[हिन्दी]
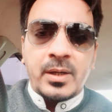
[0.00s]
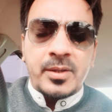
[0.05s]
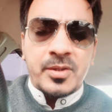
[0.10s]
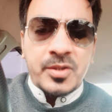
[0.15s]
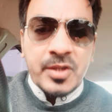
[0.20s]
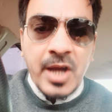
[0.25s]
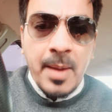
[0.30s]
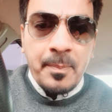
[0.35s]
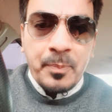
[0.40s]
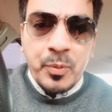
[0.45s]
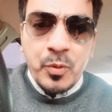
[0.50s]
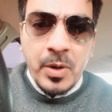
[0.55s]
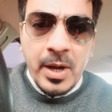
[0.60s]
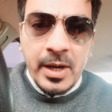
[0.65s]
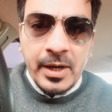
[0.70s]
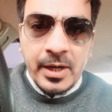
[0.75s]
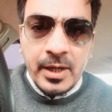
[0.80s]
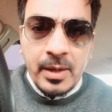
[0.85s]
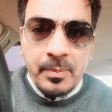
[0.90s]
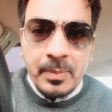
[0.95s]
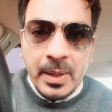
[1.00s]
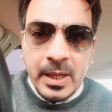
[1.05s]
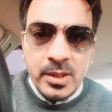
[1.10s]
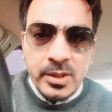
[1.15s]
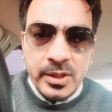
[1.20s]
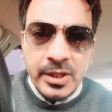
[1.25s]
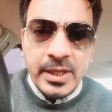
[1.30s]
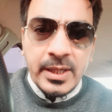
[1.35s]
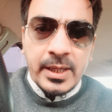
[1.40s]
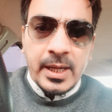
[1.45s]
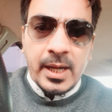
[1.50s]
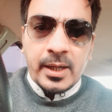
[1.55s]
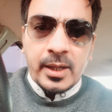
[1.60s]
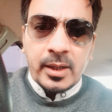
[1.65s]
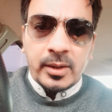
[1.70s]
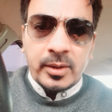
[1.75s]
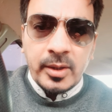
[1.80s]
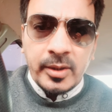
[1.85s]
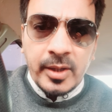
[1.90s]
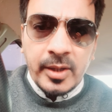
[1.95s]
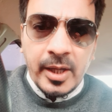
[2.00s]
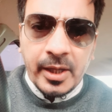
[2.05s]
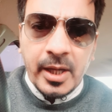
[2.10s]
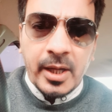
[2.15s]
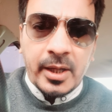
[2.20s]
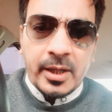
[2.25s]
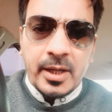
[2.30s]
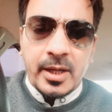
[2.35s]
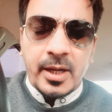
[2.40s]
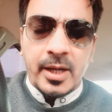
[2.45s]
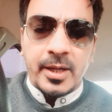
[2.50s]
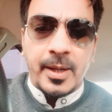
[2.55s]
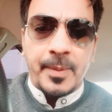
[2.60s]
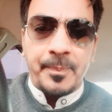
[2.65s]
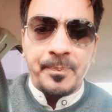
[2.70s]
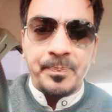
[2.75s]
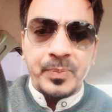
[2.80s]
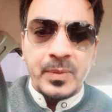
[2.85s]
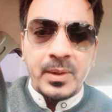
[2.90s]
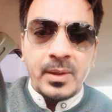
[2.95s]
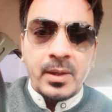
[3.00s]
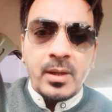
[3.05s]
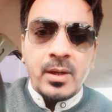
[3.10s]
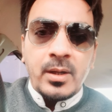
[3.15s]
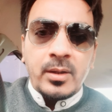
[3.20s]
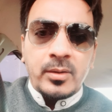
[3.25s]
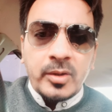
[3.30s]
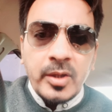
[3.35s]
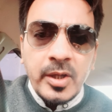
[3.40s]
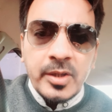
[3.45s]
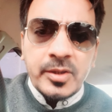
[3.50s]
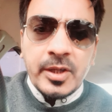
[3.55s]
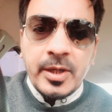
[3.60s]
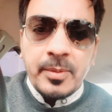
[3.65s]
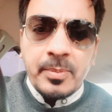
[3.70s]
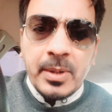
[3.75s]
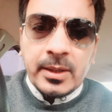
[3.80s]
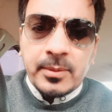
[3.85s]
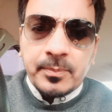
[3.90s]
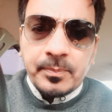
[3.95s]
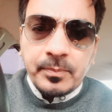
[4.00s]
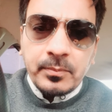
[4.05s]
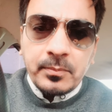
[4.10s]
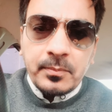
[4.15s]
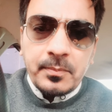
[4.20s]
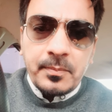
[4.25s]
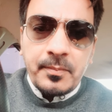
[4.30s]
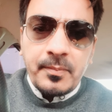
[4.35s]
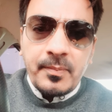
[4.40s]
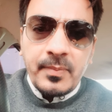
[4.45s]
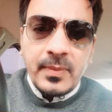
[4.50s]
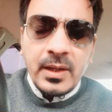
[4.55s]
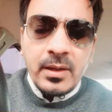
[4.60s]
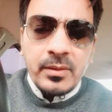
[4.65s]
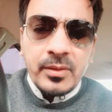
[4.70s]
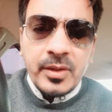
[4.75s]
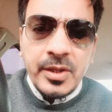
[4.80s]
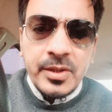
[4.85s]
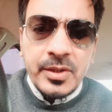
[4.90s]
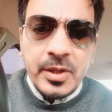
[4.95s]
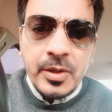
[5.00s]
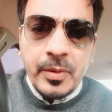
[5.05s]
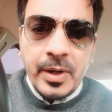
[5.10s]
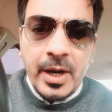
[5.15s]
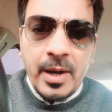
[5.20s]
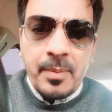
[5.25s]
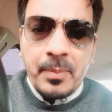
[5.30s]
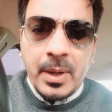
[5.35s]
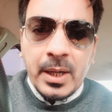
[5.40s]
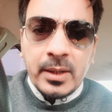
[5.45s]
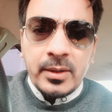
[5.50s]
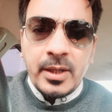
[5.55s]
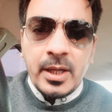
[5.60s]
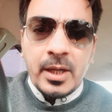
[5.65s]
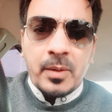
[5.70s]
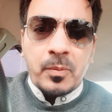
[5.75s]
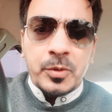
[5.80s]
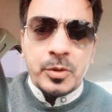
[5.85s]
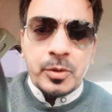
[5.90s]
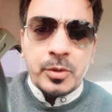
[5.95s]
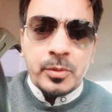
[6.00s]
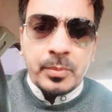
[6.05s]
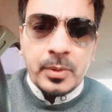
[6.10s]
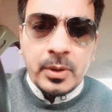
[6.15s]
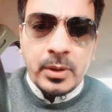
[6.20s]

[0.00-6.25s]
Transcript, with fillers: स्टैम्प हुआ है कि ये बात ठीक है कितनी तहकीक की गई है तीसरी बात तीसरी और अहम बात यह वो जो